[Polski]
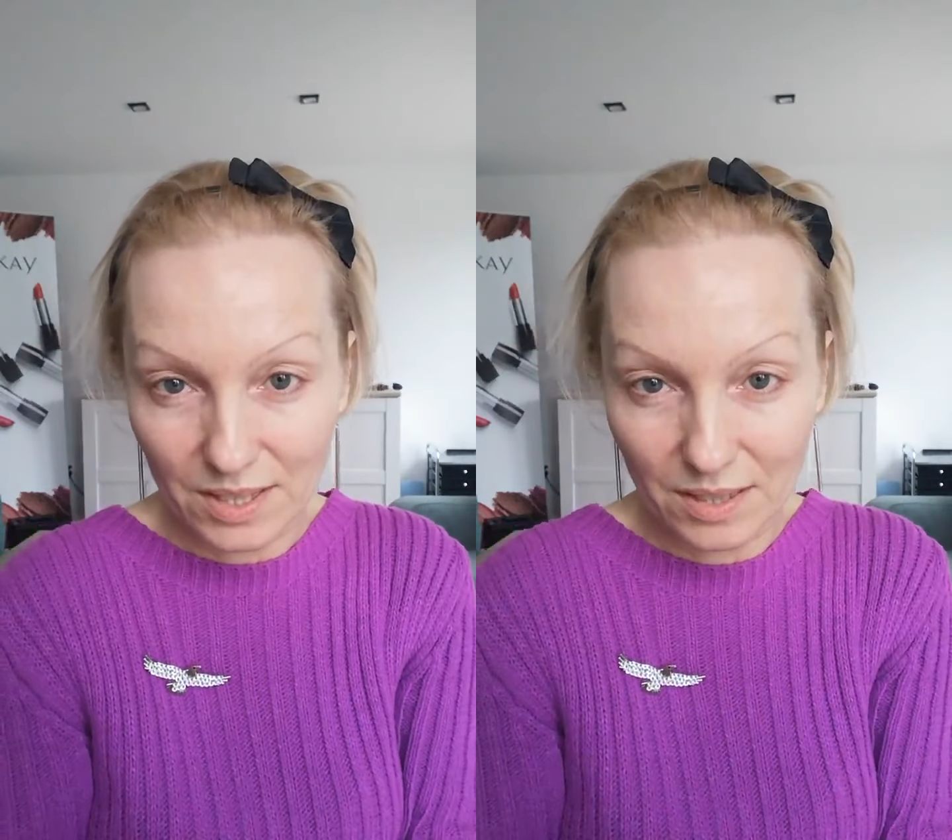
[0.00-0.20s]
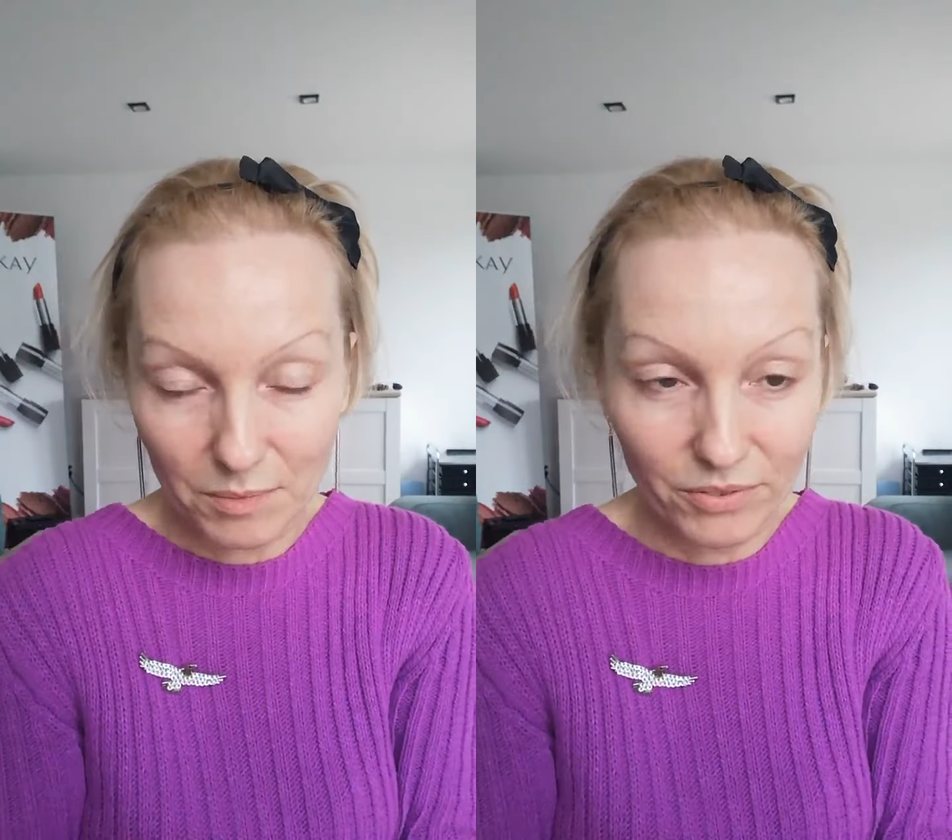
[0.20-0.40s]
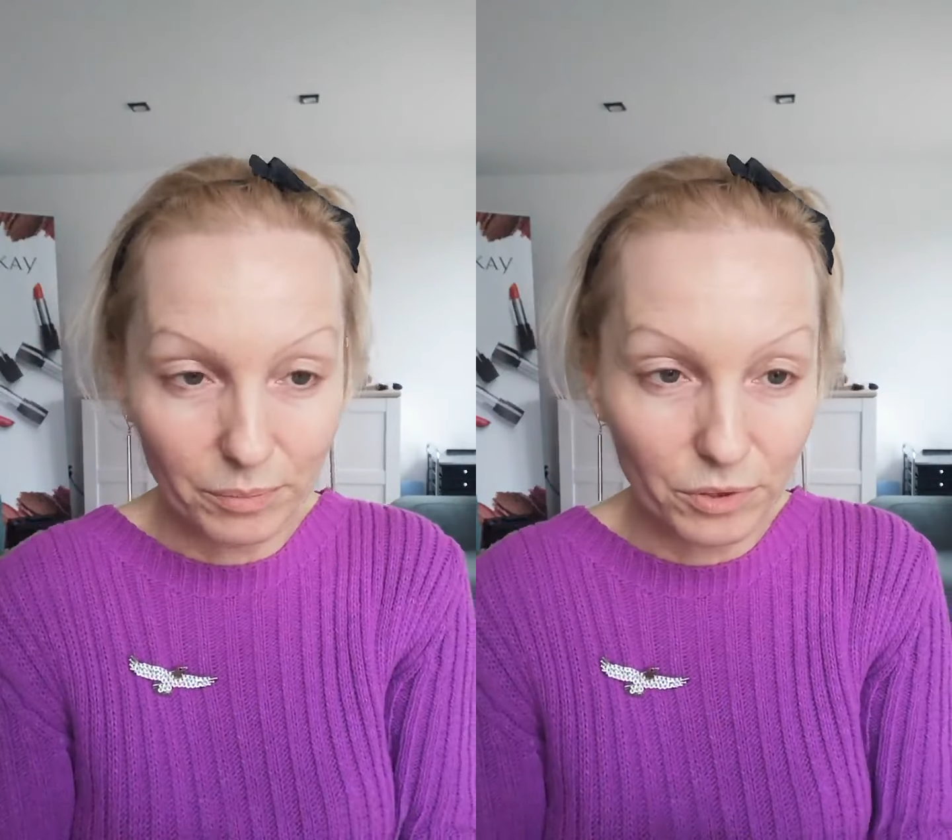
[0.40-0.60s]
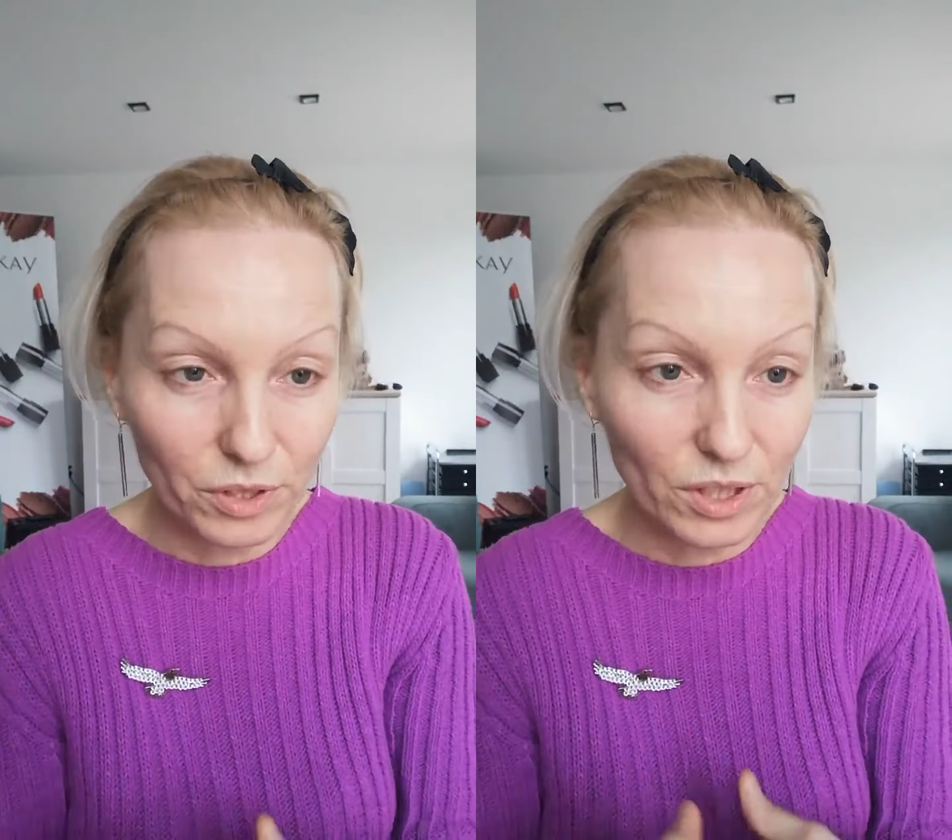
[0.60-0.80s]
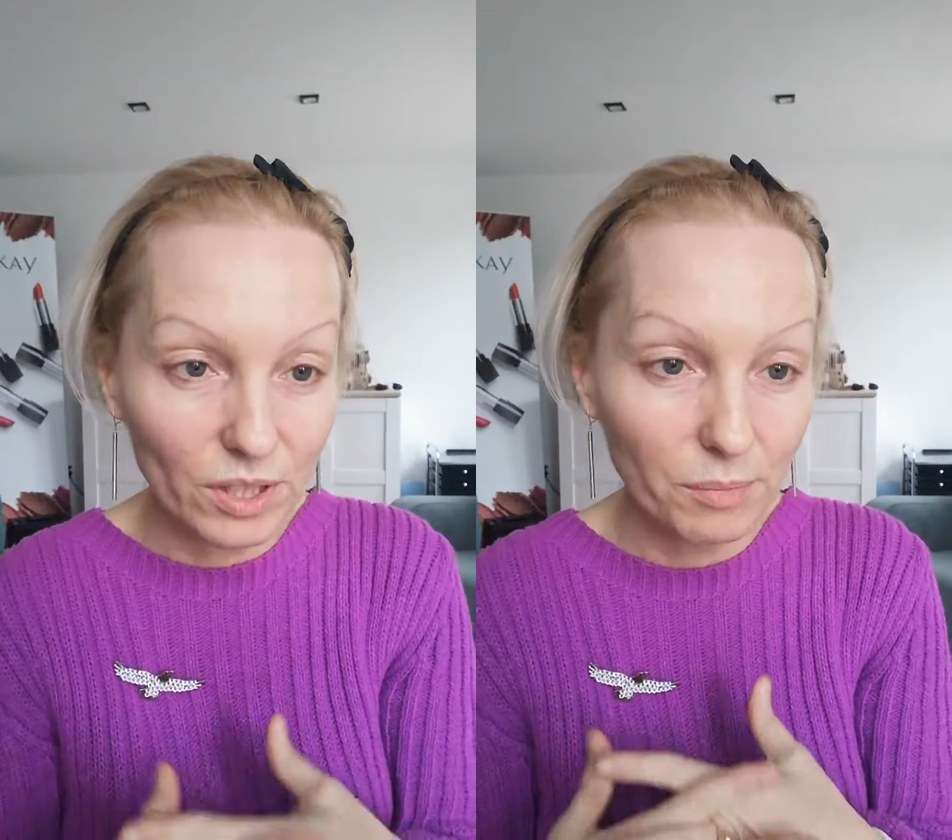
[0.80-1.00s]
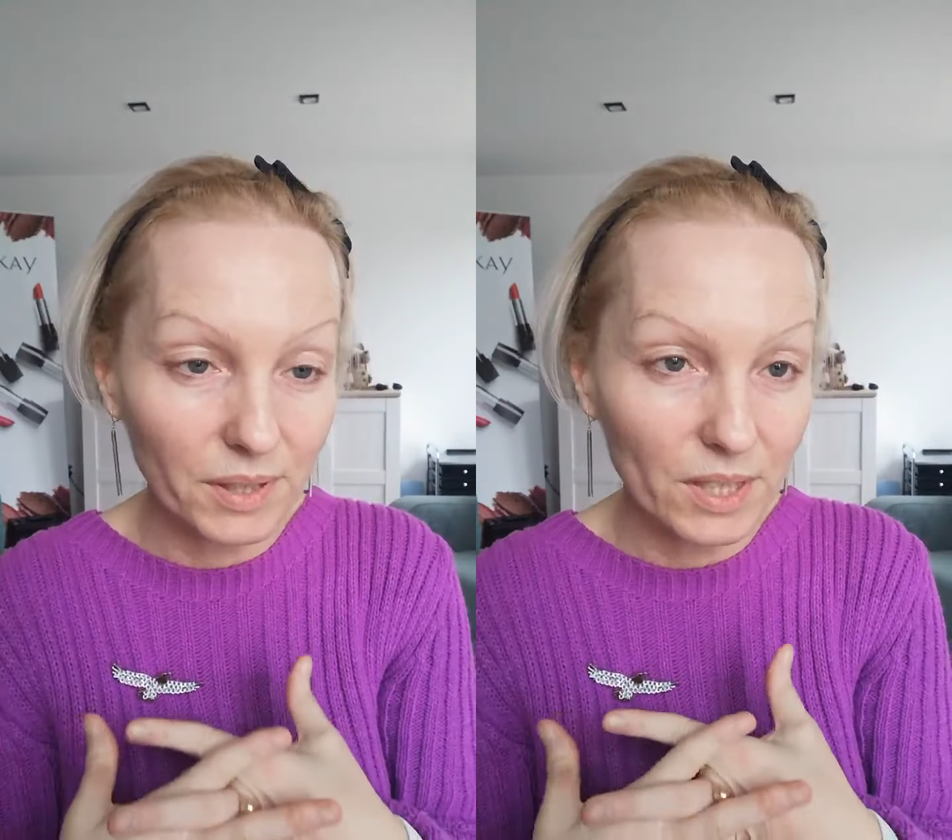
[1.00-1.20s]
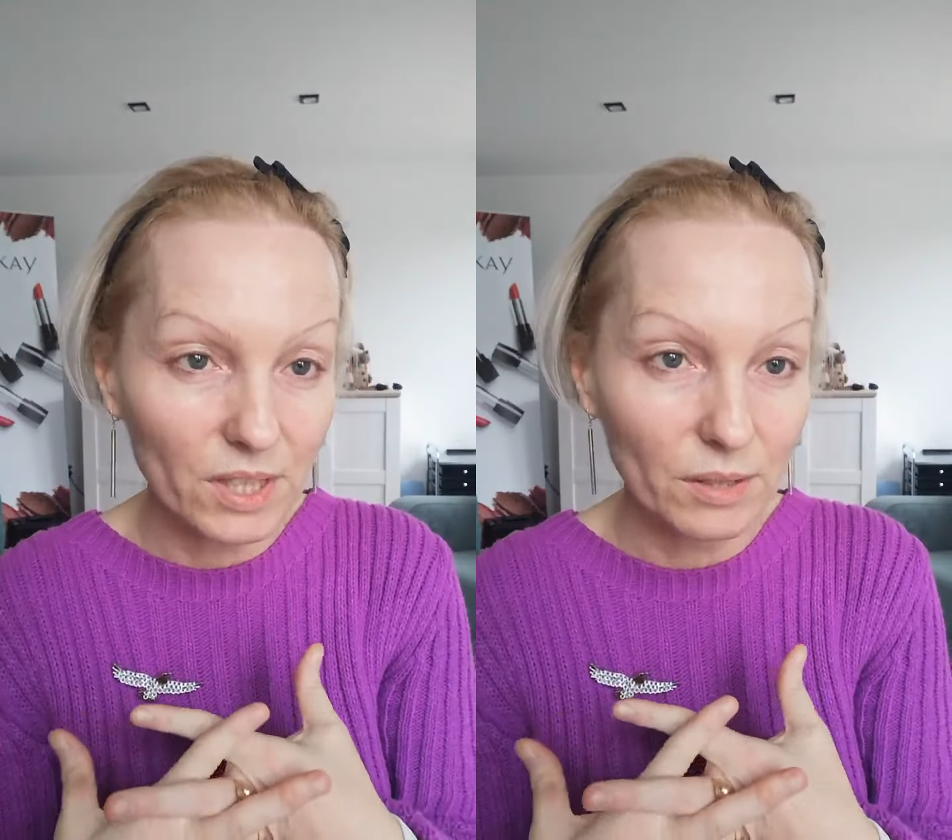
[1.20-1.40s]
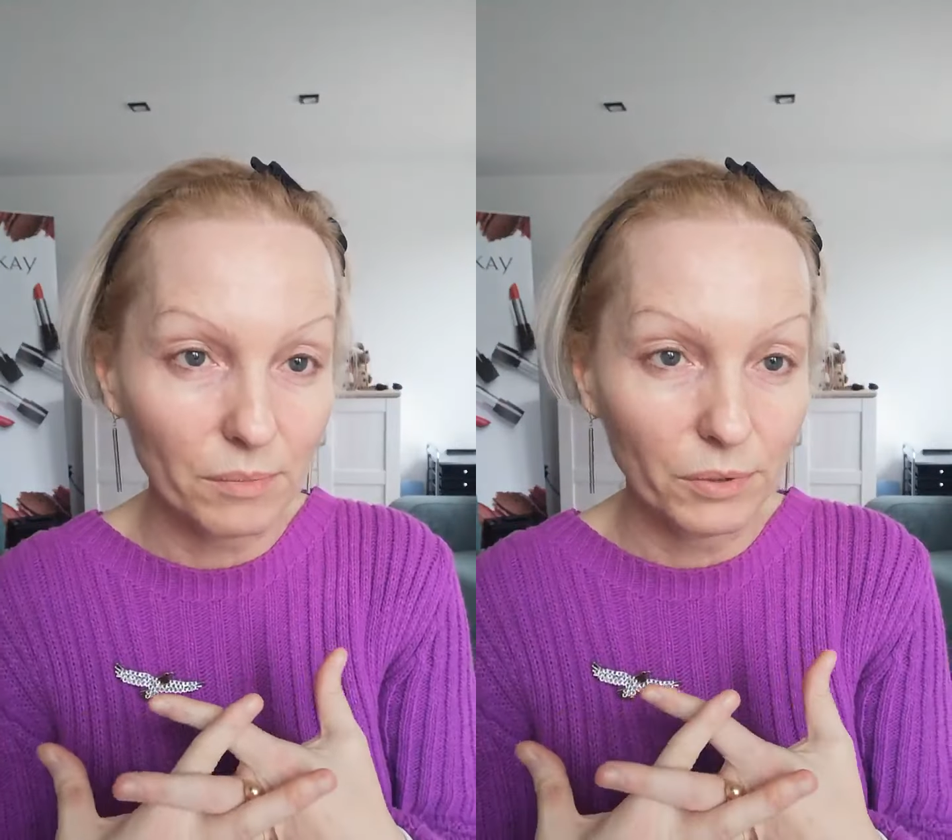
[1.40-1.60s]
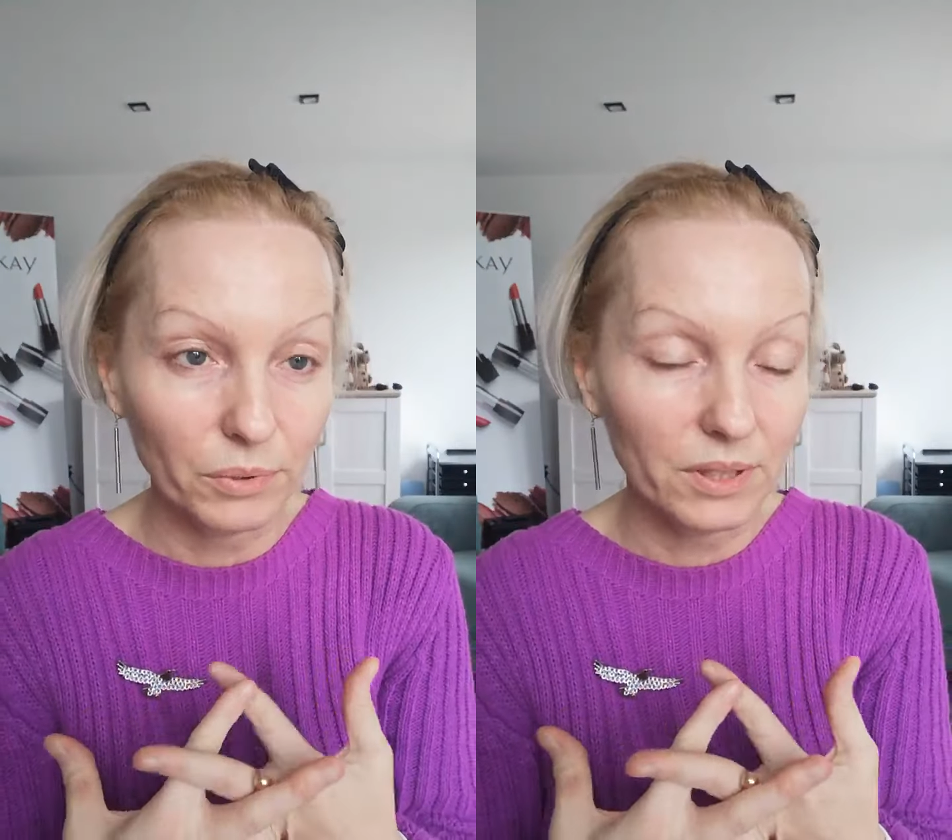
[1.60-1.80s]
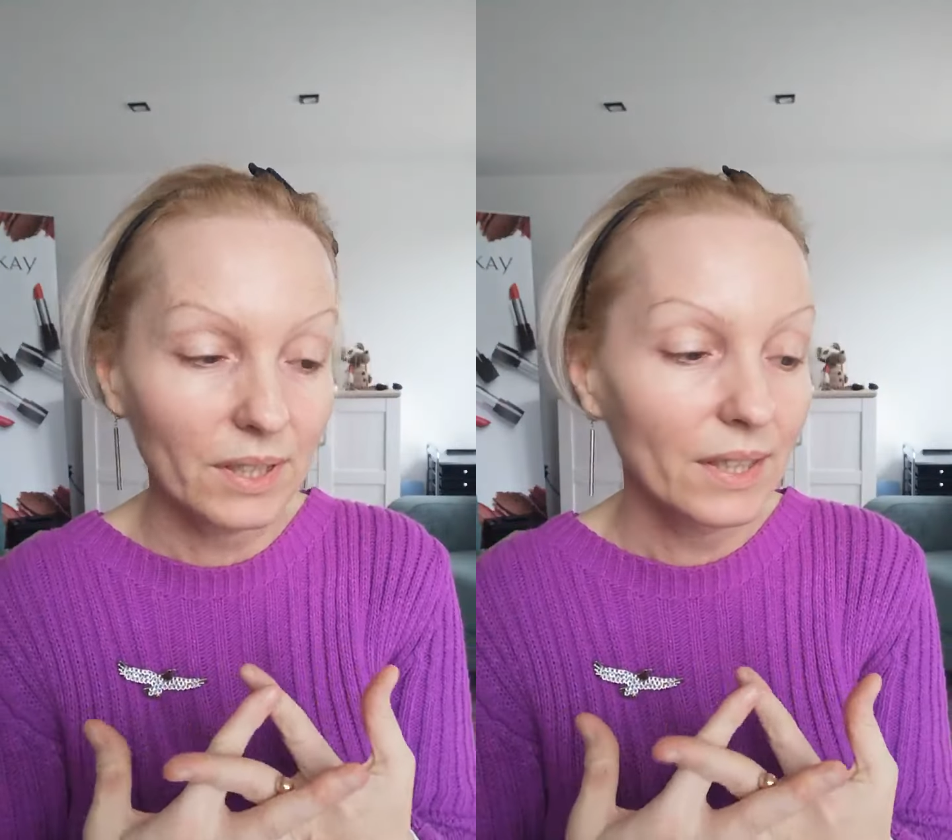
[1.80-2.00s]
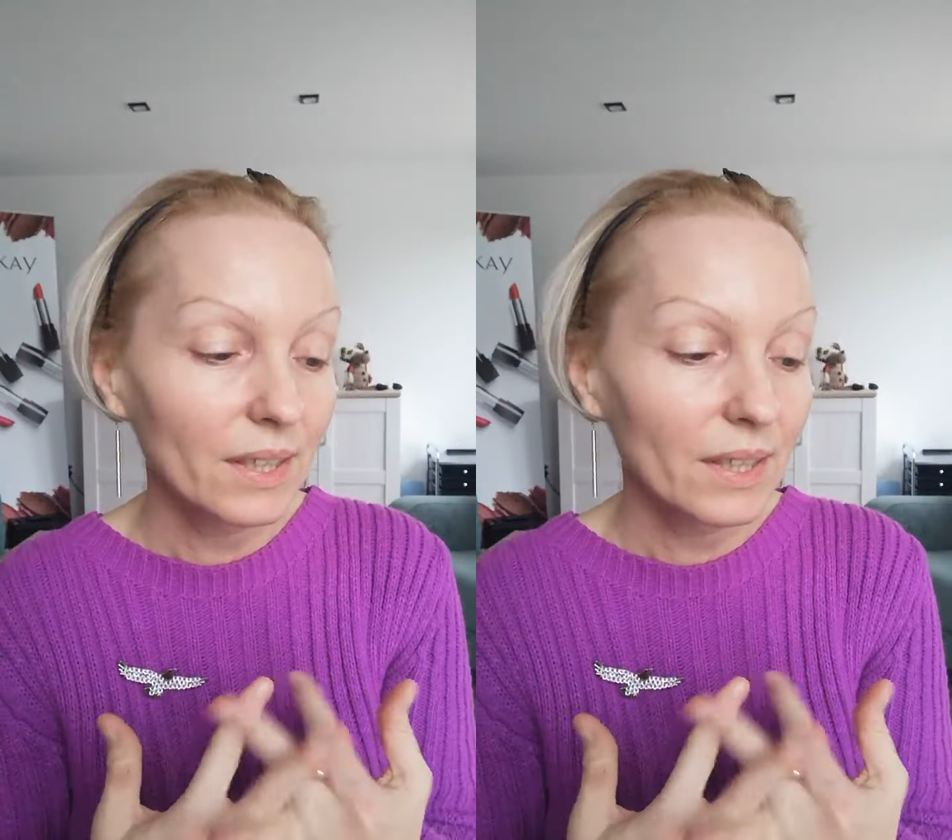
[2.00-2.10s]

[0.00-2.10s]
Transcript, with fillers: zajmie Wam to 10-15 minut,